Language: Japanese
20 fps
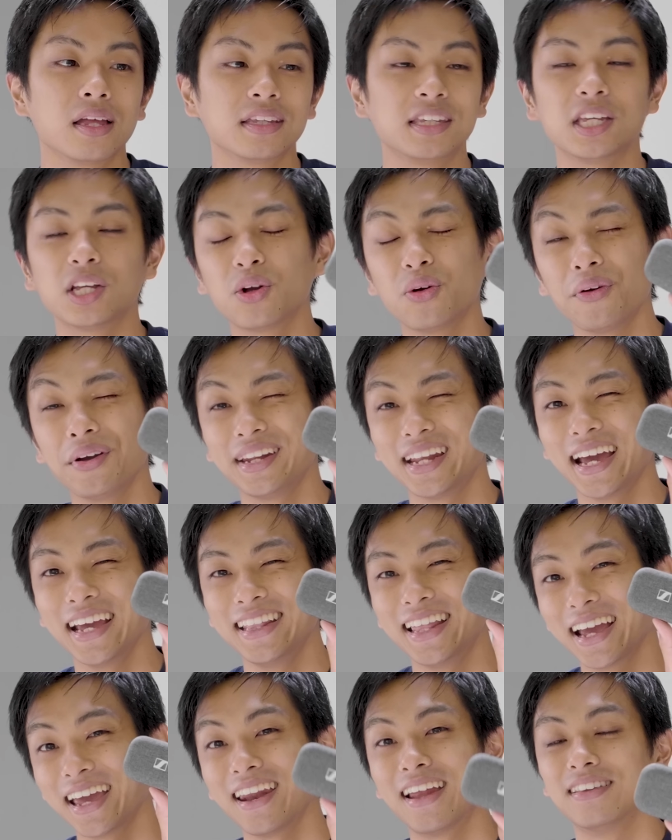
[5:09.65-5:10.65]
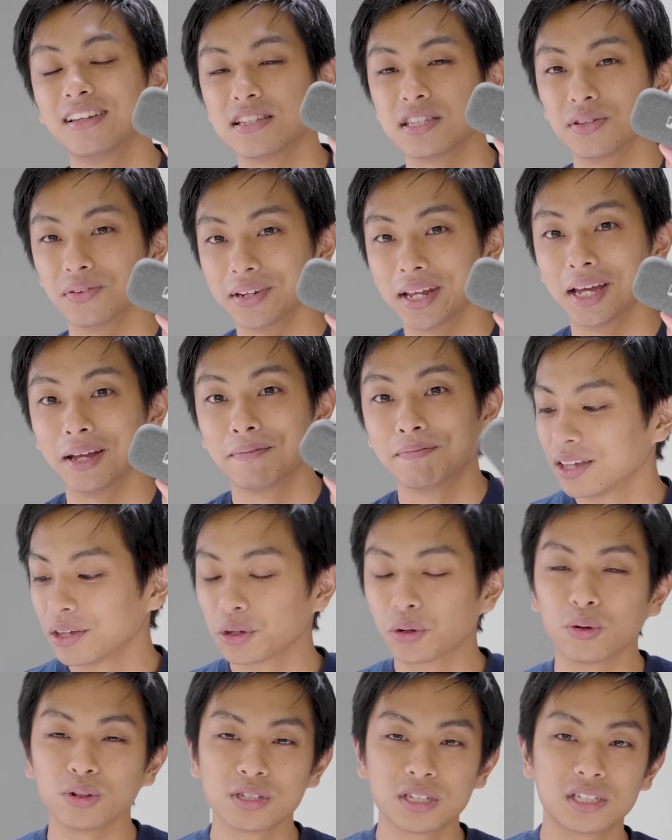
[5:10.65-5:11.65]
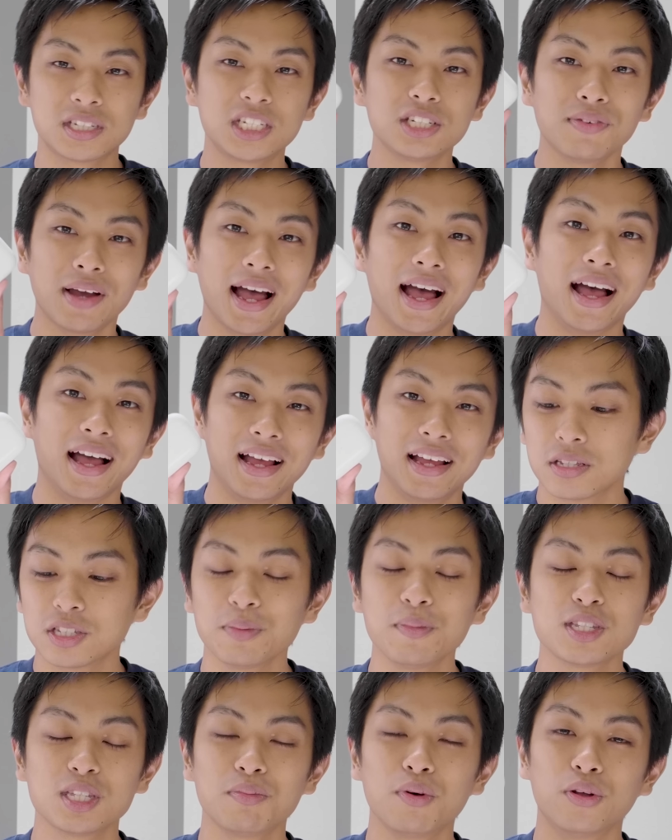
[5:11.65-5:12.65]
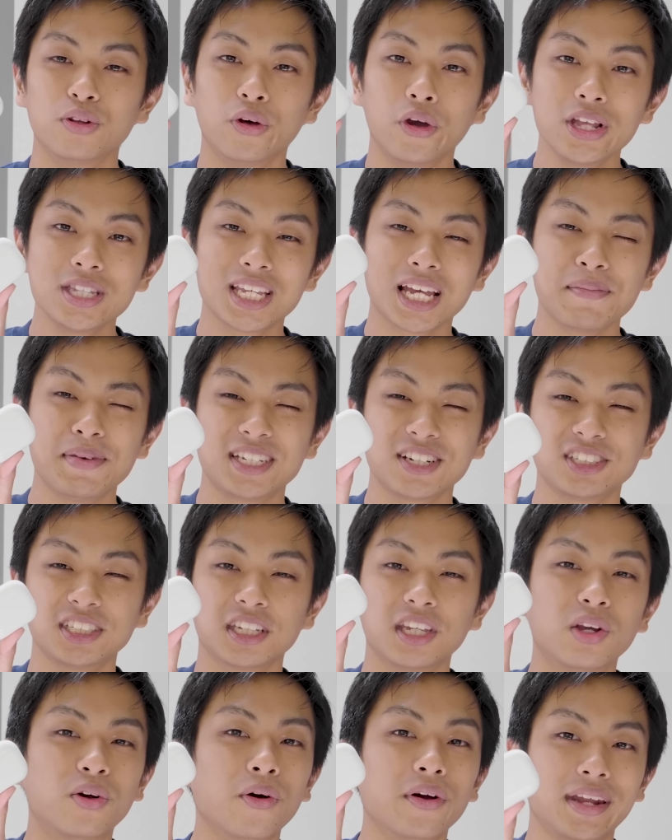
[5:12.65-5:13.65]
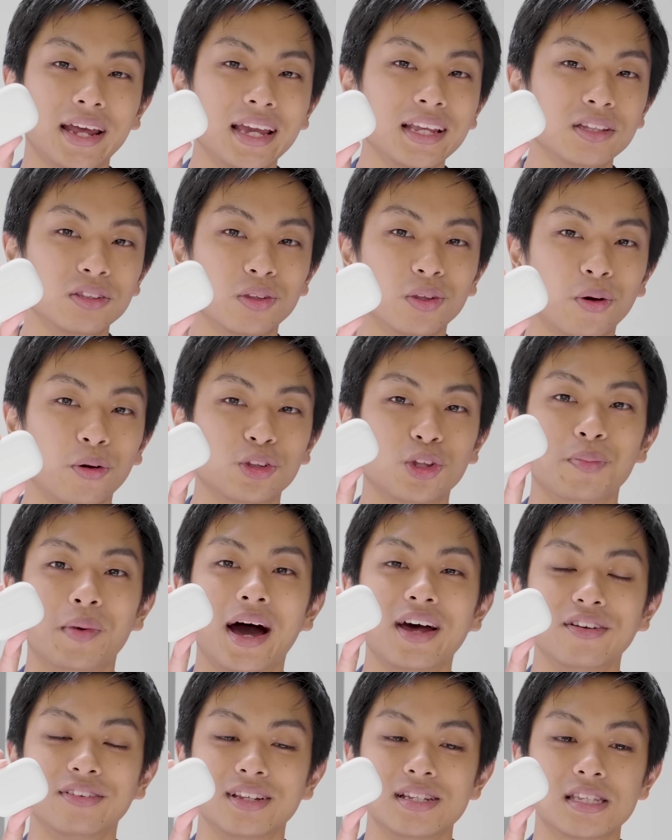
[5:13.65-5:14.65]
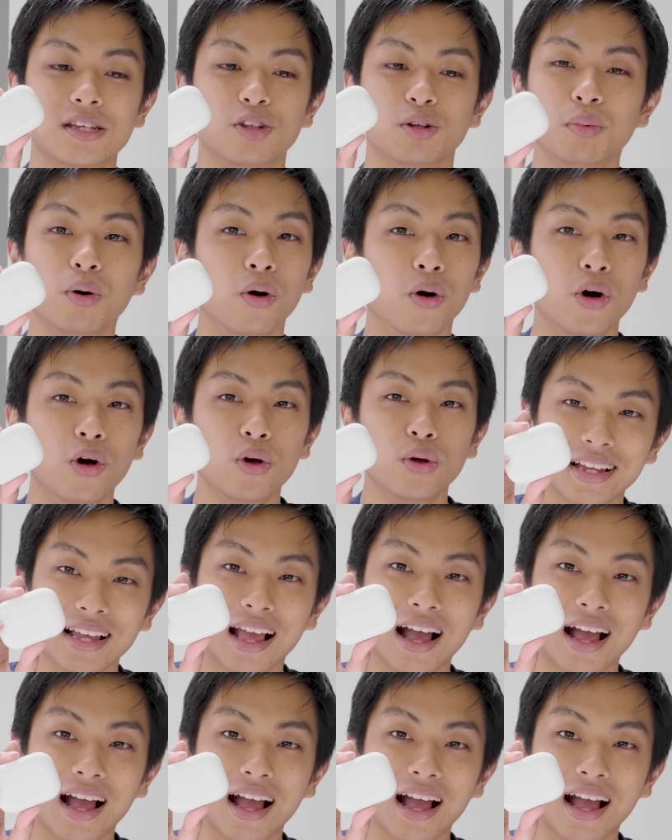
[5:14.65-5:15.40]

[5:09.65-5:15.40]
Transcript: 聞こえないだけなんですよねこっちはそもそもノイズがめちゃくちゃ聞こえないということもあるんですけども